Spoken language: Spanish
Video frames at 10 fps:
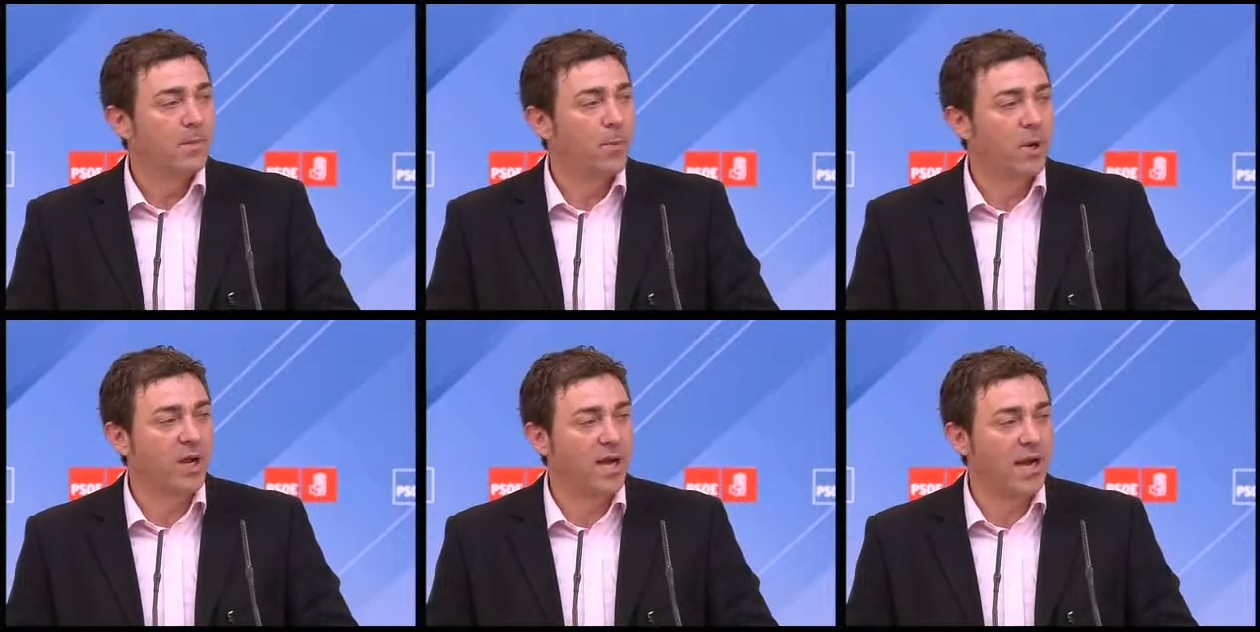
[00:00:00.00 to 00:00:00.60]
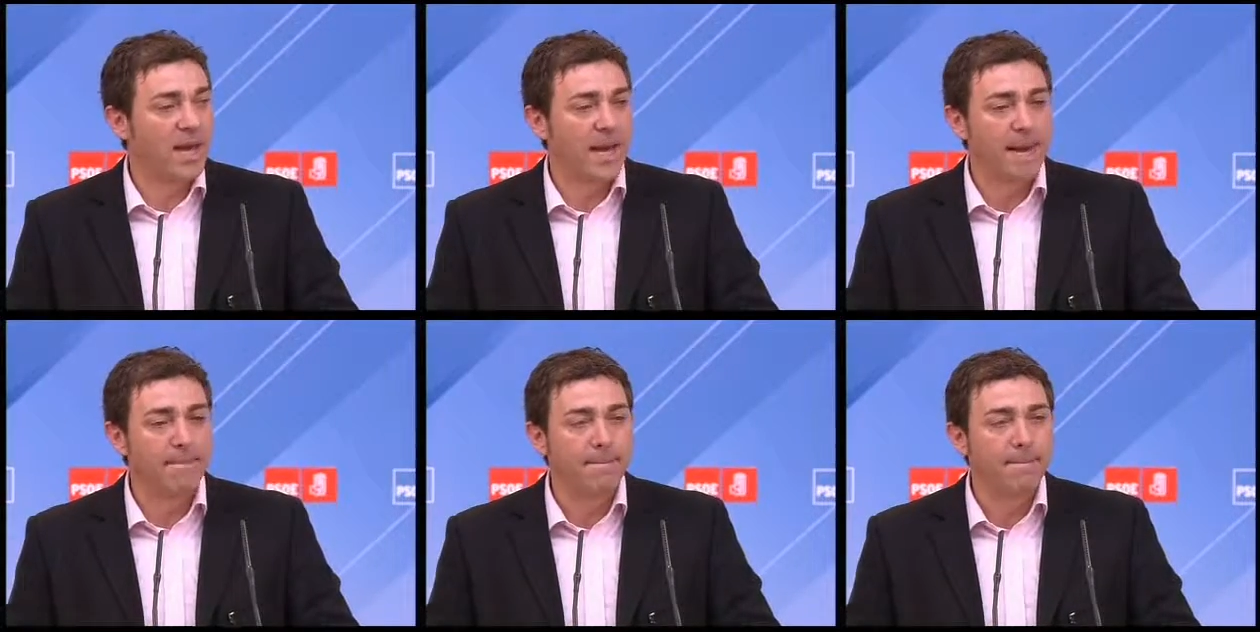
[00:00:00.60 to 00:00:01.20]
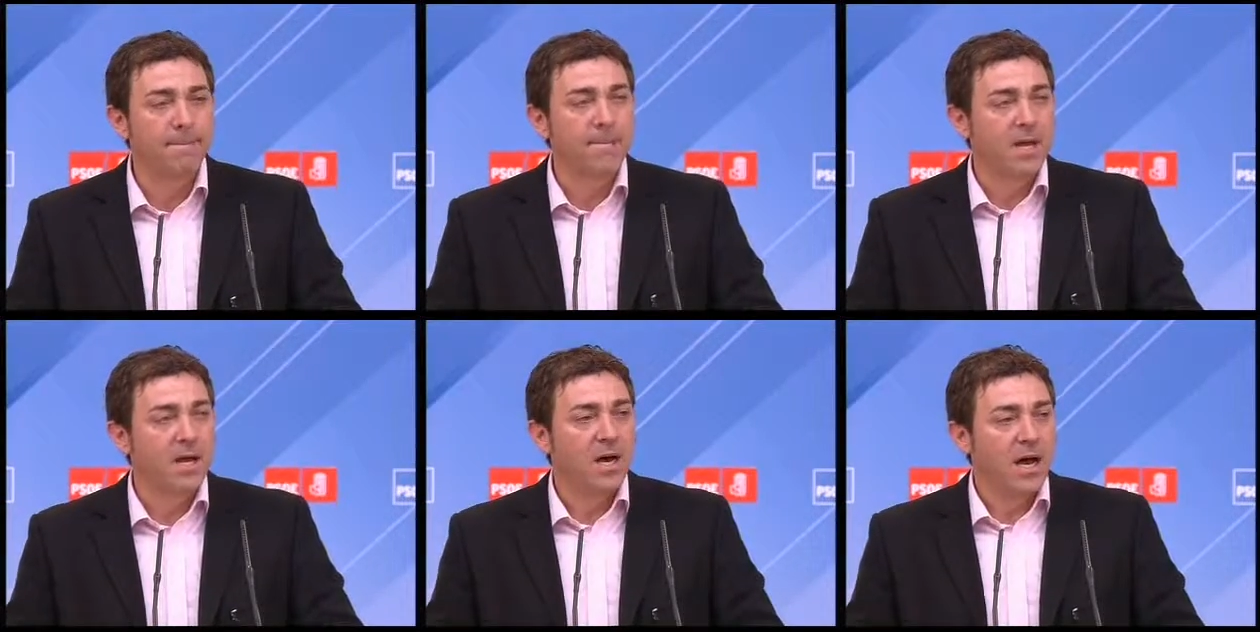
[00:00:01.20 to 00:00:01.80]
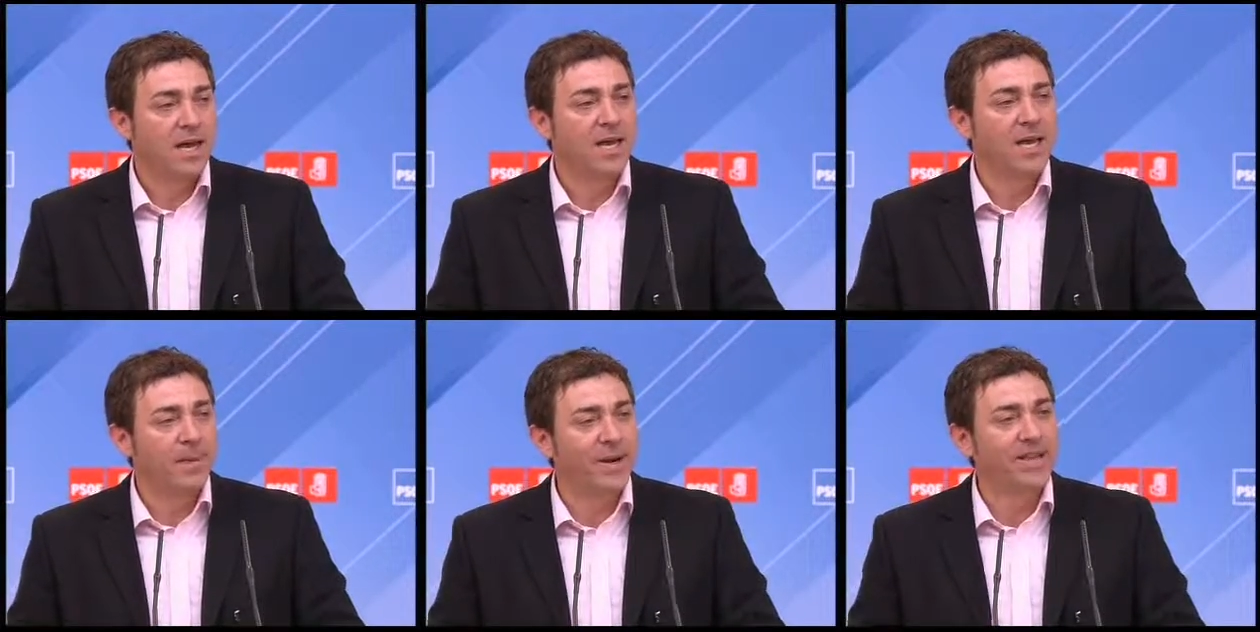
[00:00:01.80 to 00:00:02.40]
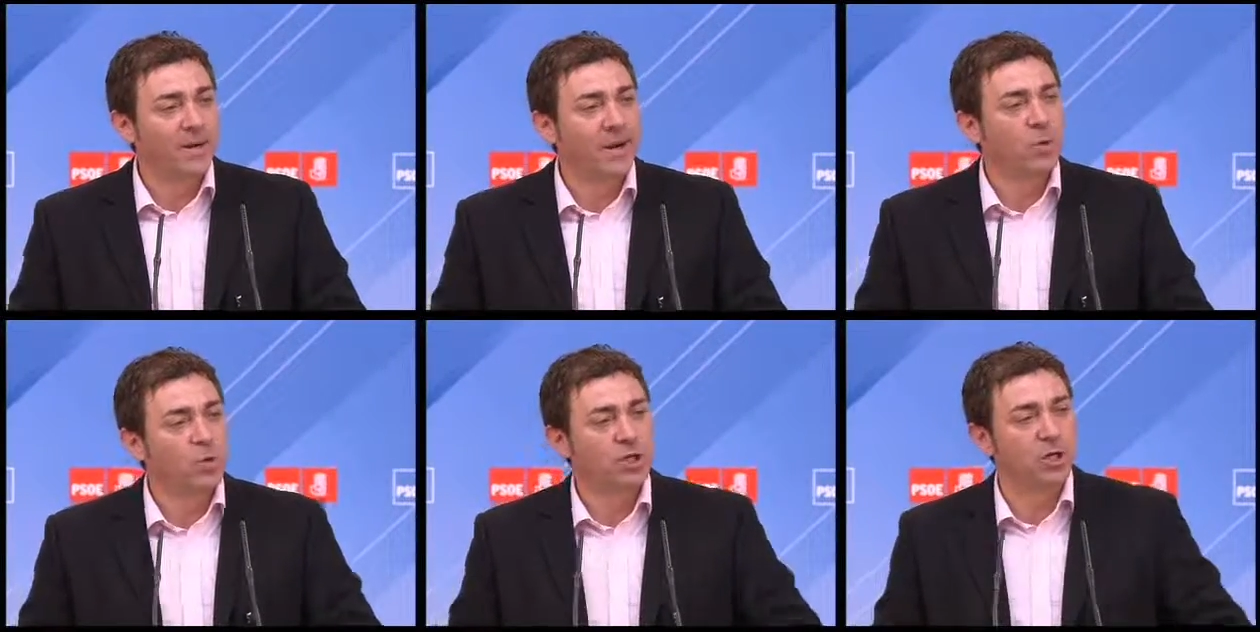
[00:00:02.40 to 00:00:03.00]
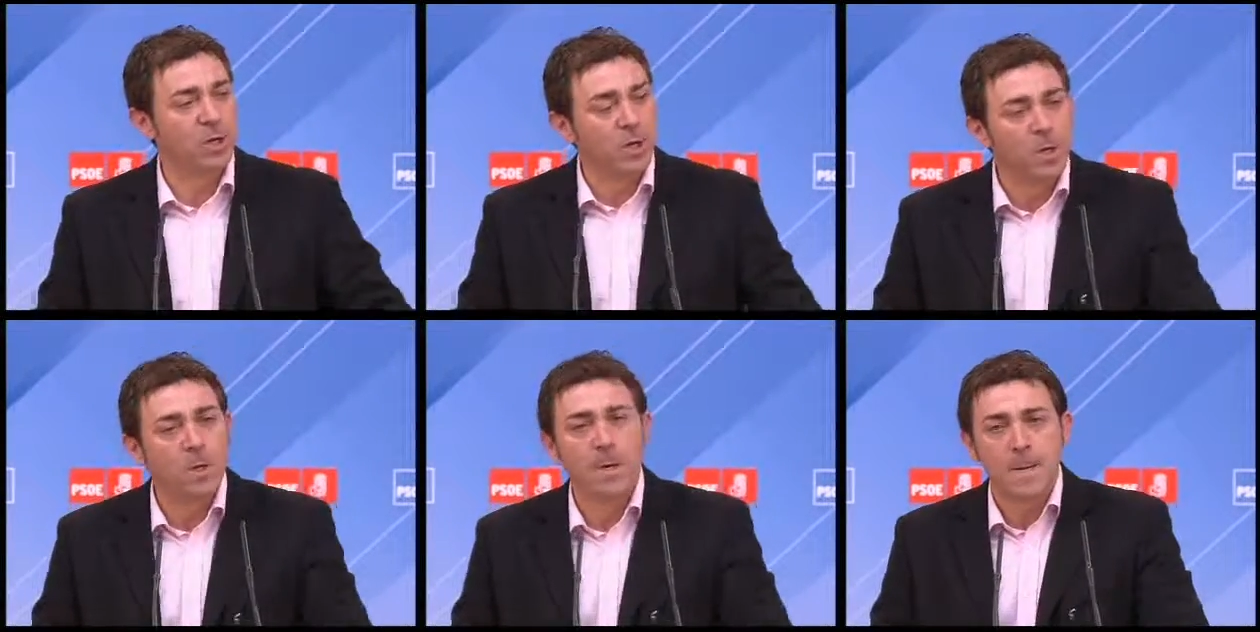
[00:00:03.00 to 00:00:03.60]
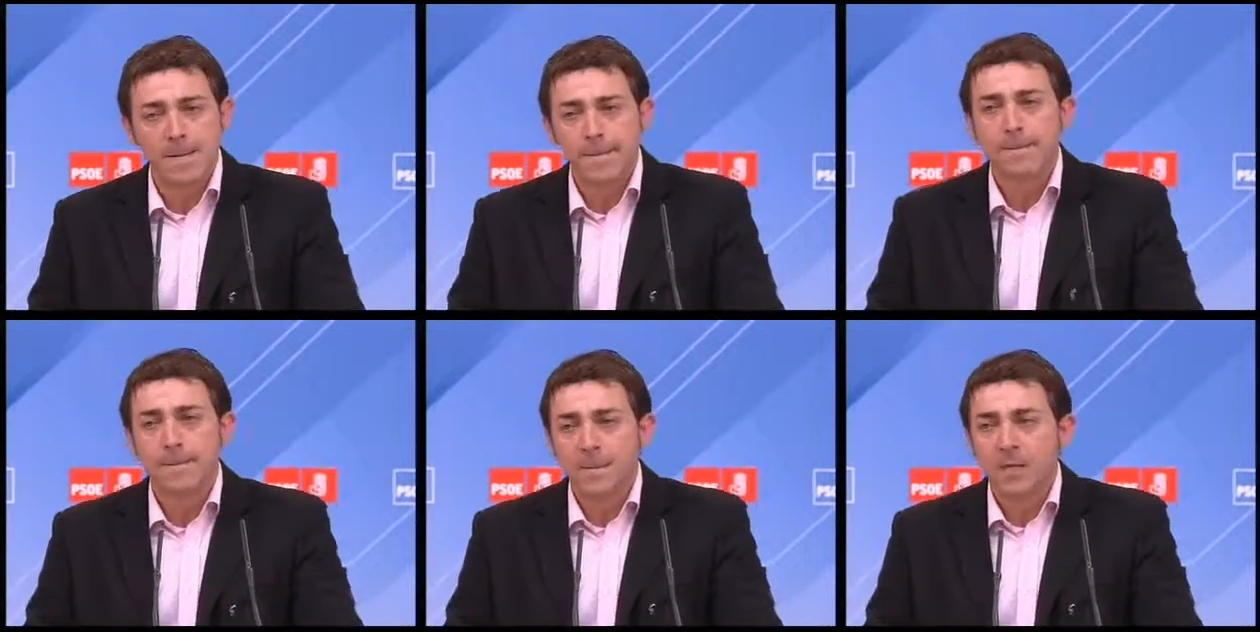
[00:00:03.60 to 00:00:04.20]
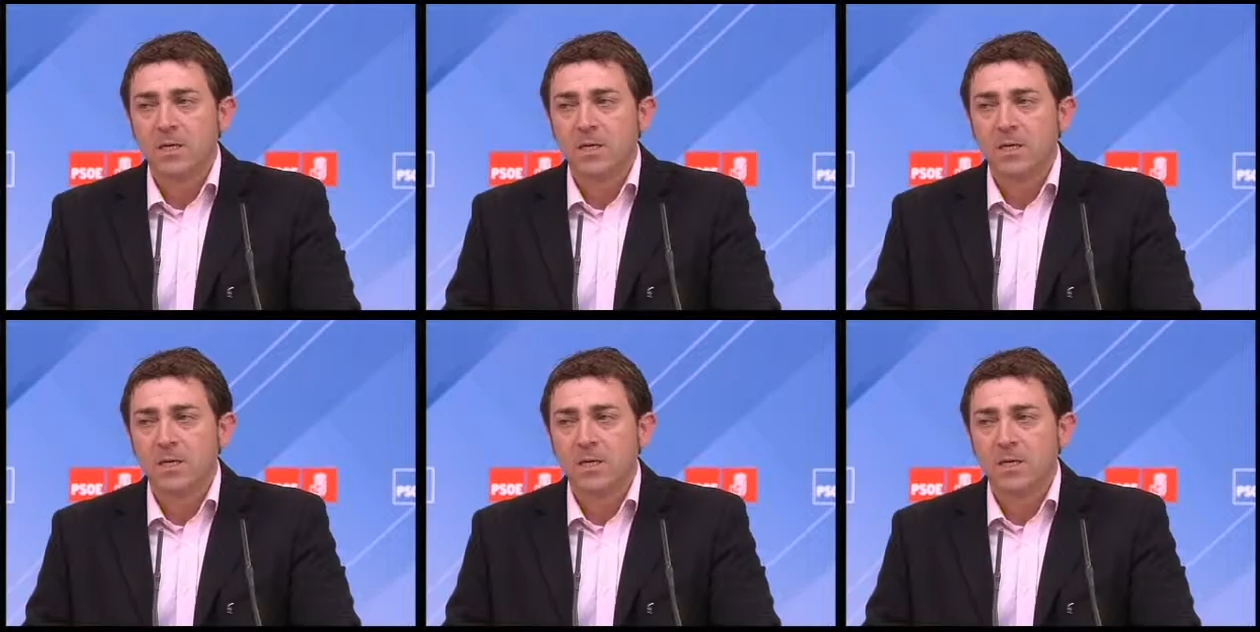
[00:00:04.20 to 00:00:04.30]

porque aquí apretaba mucho